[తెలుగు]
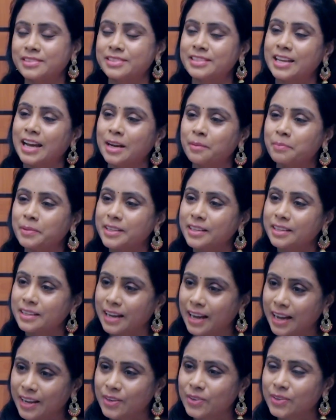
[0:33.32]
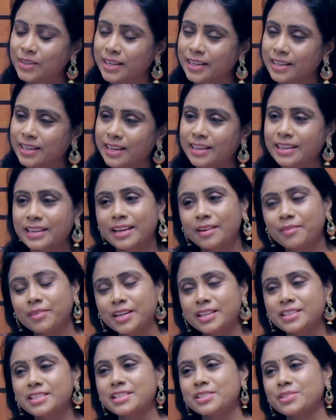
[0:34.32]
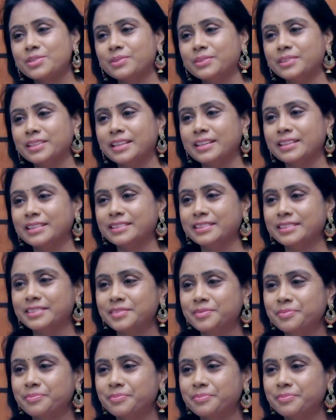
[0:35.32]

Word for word: జానపద గాయకులేనా ఇంకేమైనా చేస్తుంటారండి